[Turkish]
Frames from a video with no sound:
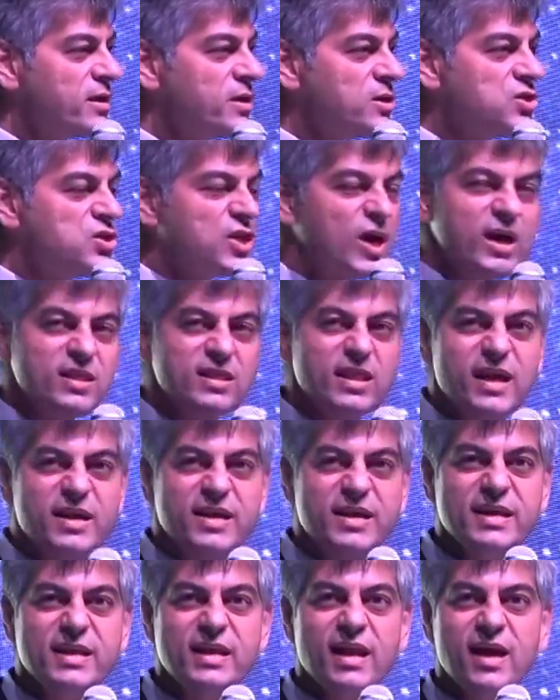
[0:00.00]

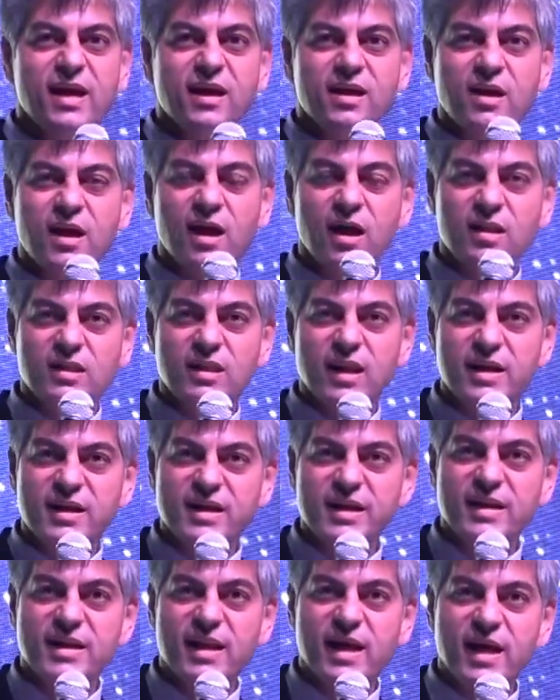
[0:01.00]
canlarıyla,
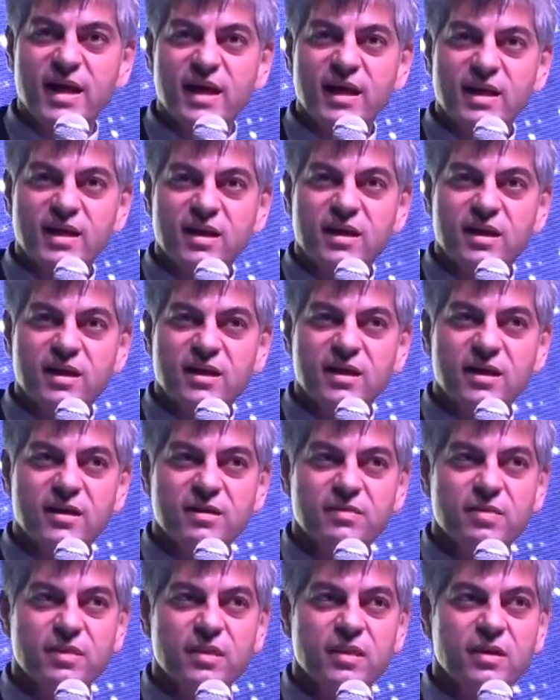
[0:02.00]
kanlarıyla
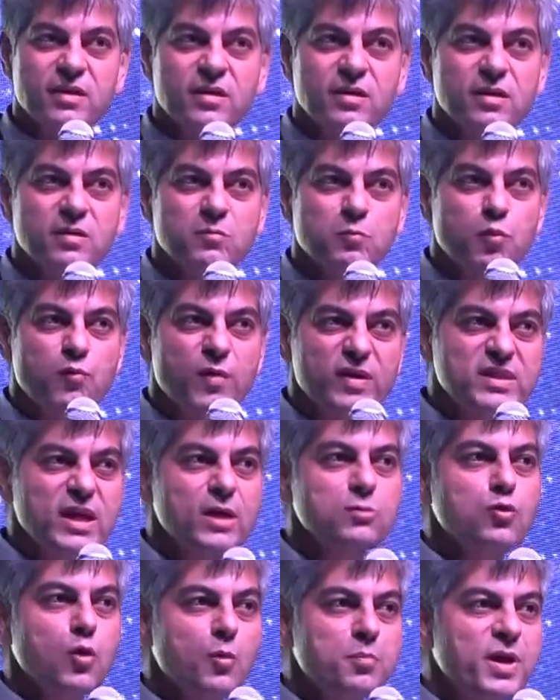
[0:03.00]
bu
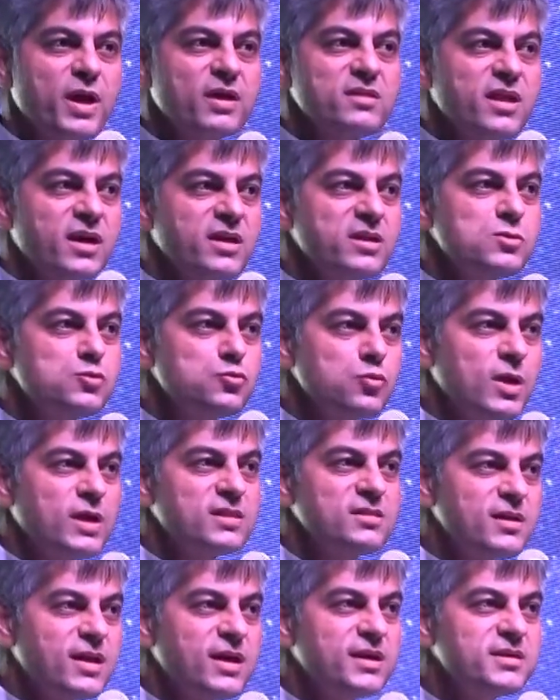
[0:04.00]
vatan topraklarını
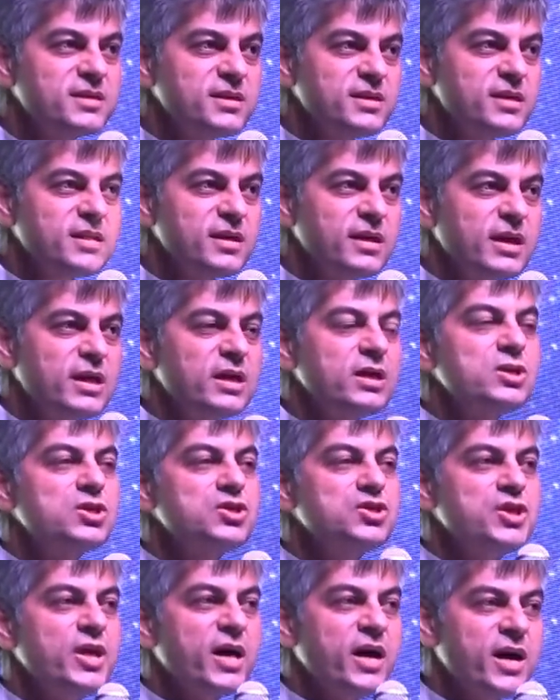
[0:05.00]
suladılar.
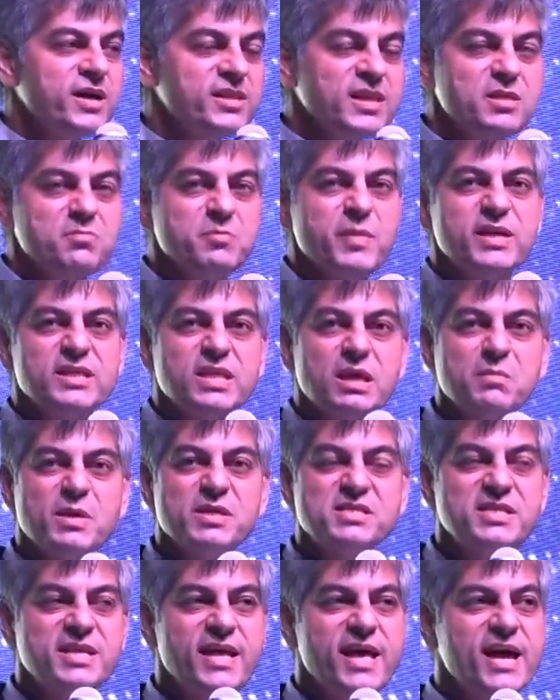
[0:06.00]
Şehadet
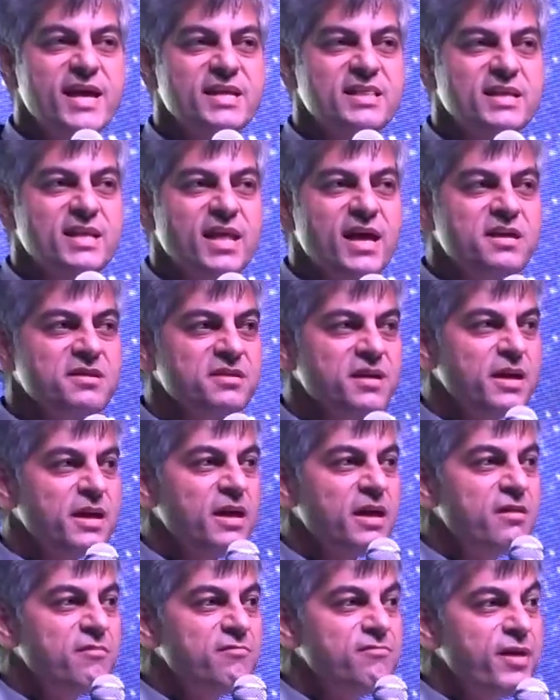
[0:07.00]
mertebesine erdiler
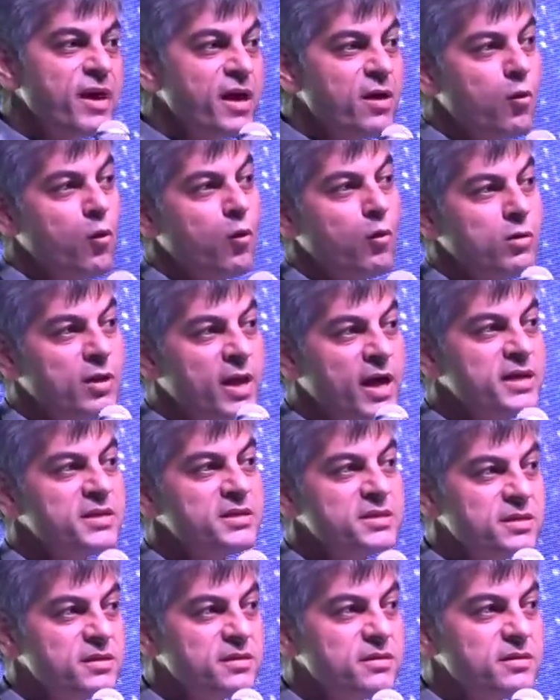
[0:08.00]
ve onlar
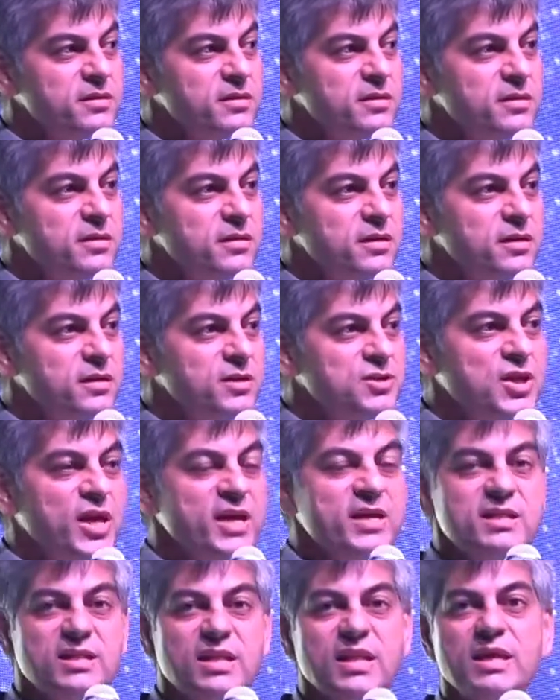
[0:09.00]

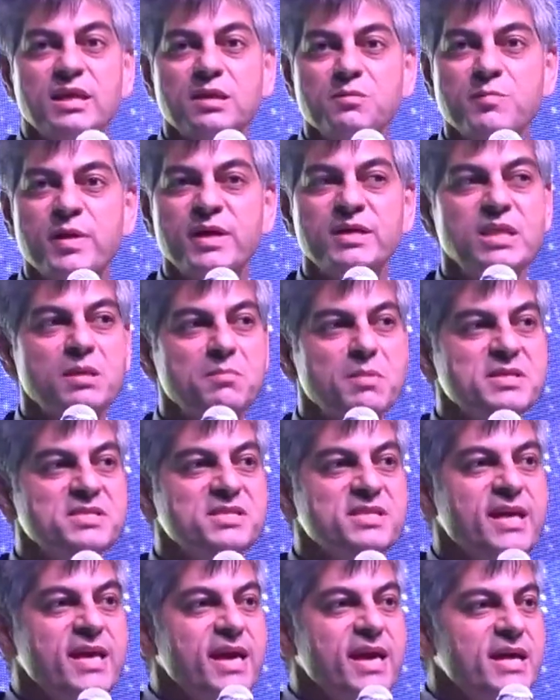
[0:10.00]
şehitlik
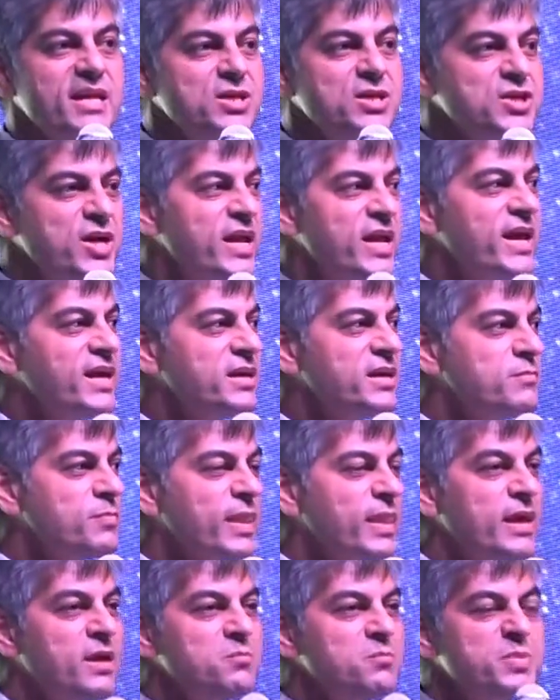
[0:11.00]
mertebesine erişerek
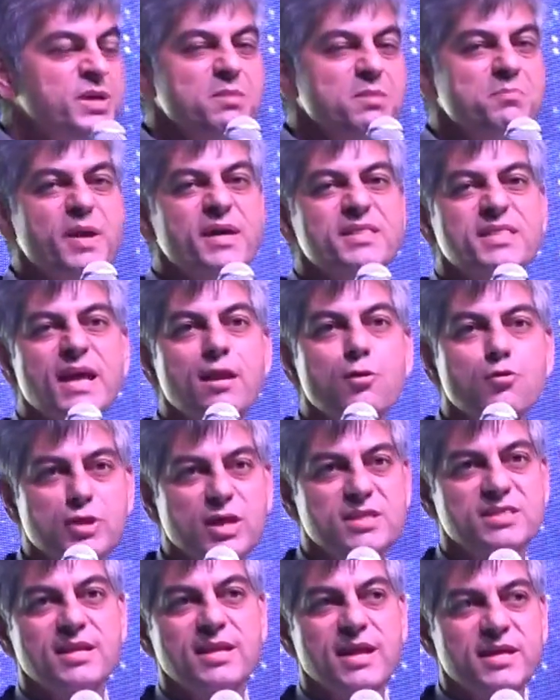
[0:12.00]
bir bedel
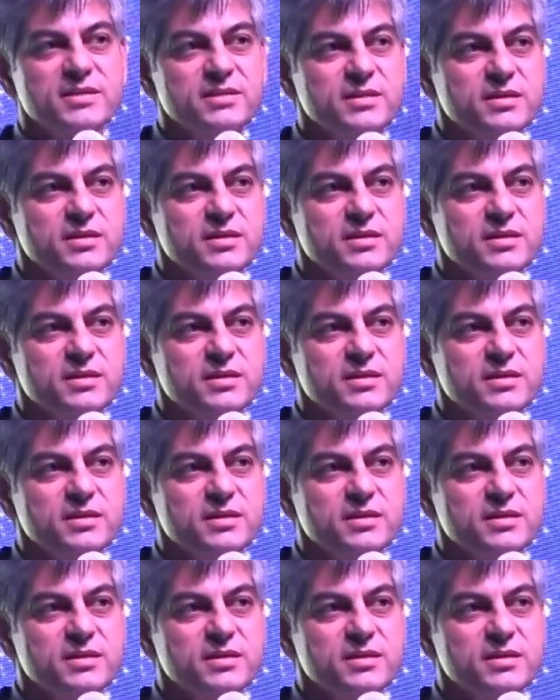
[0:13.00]
ödediler.